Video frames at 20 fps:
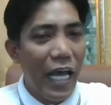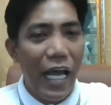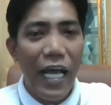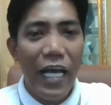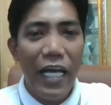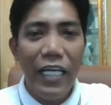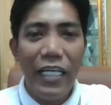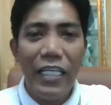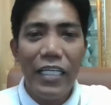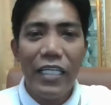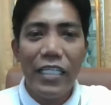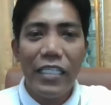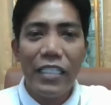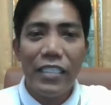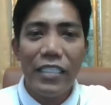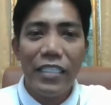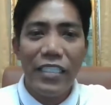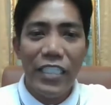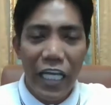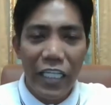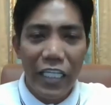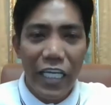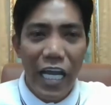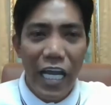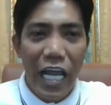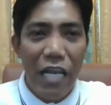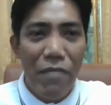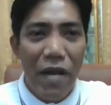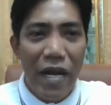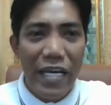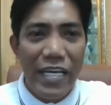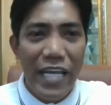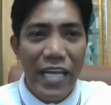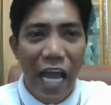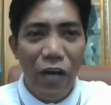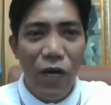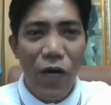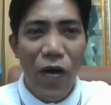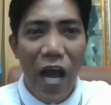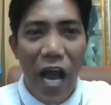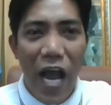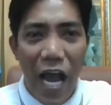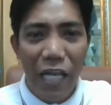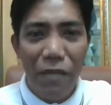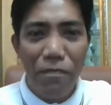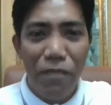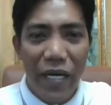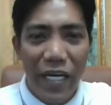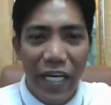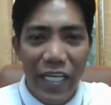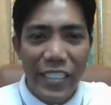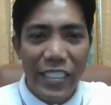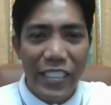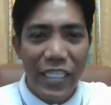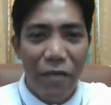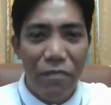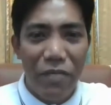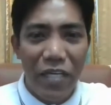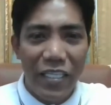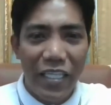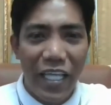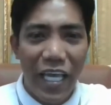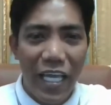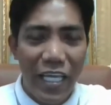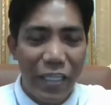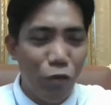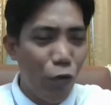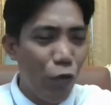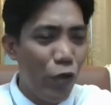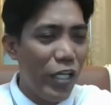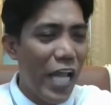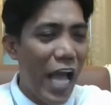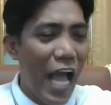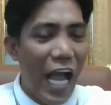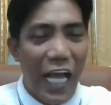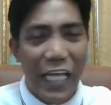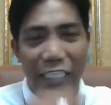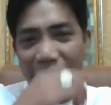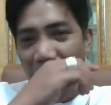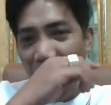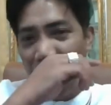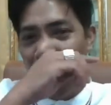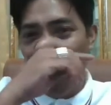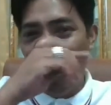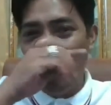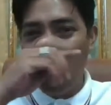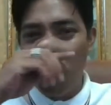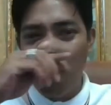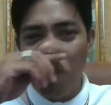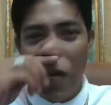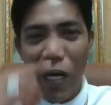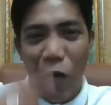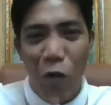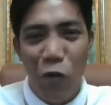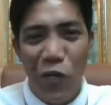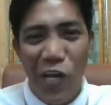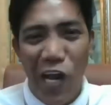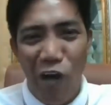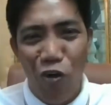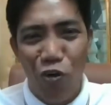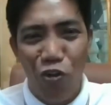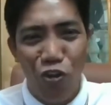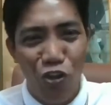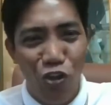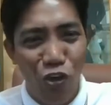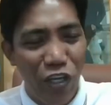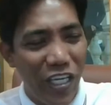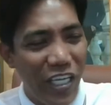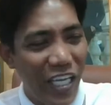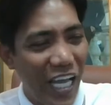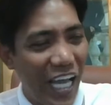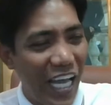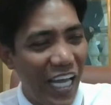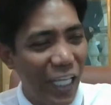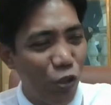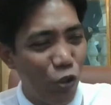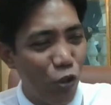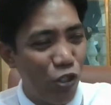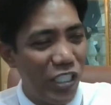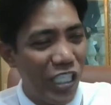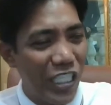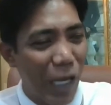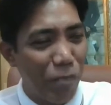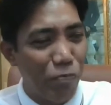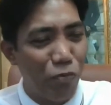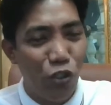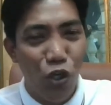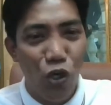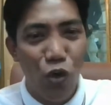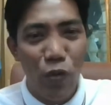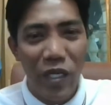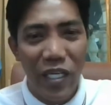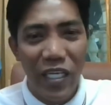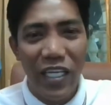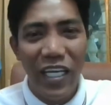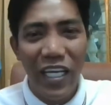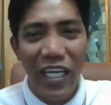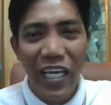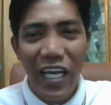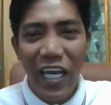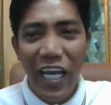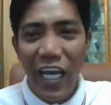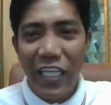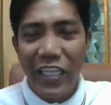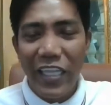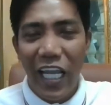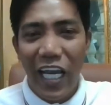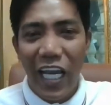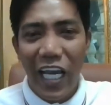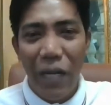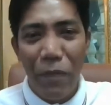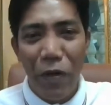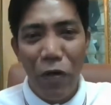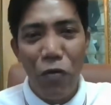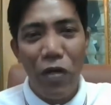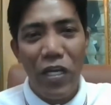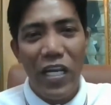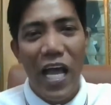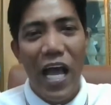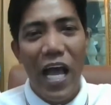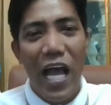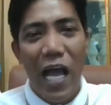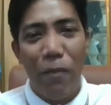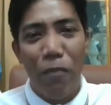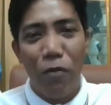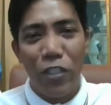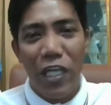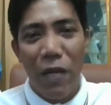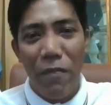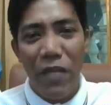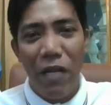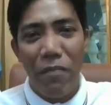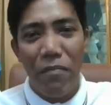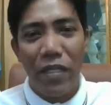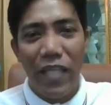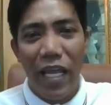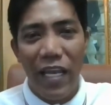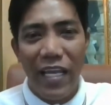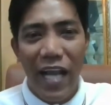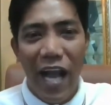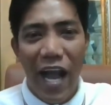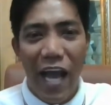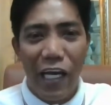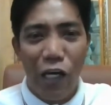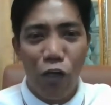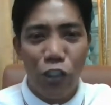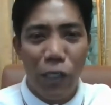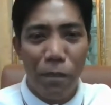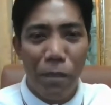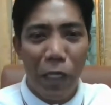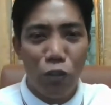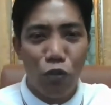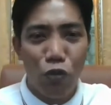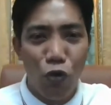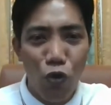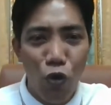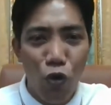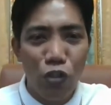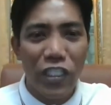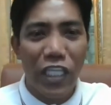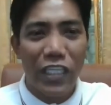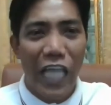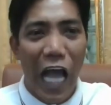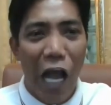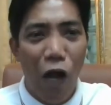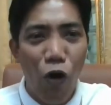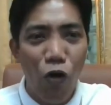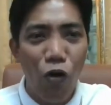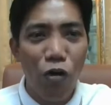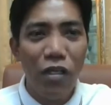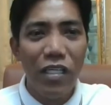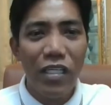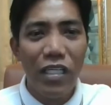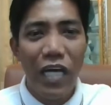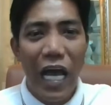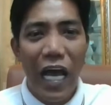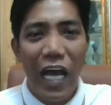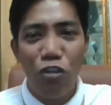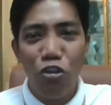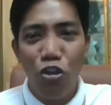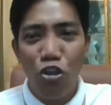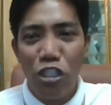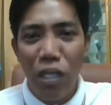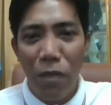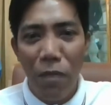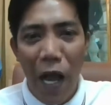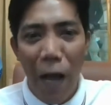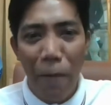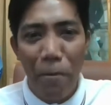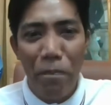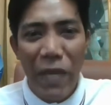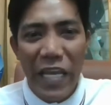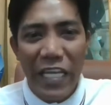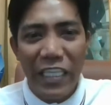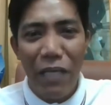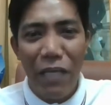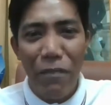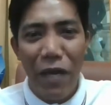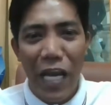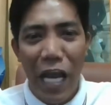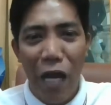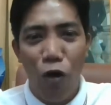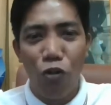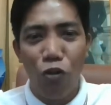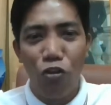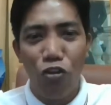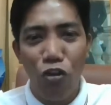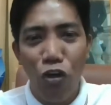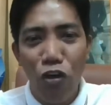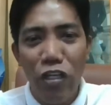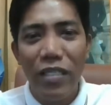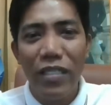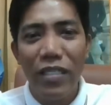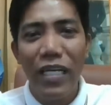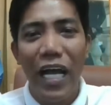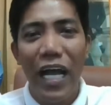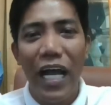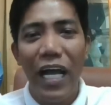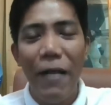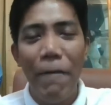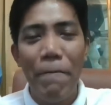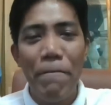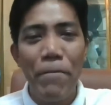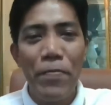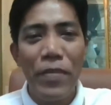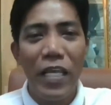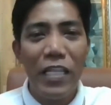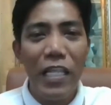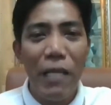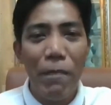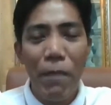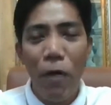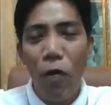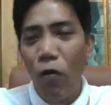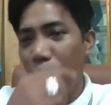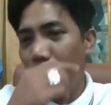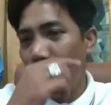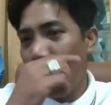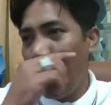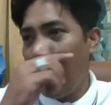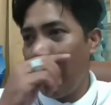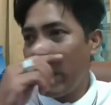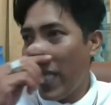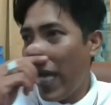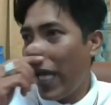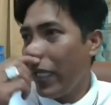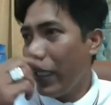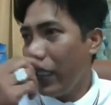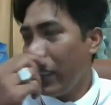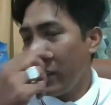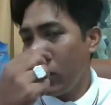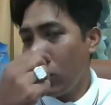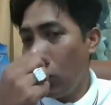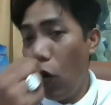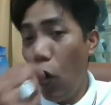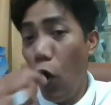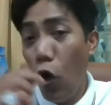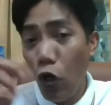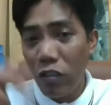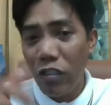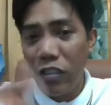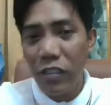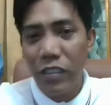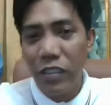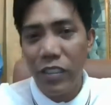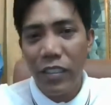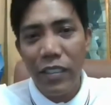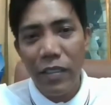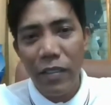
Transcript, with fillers: Ha? General Mariano Alvarez Cavite. Ito yung nakakasama ko nung panahon ng Undoy. Ah, itong si Cap Joey. Eh talaga naman nung inaabot kami ng madaling araw sa pagtulong sa tao, ah, doon sa mga biktima ng Undoy, ah. Hindi po ito kapitan noon.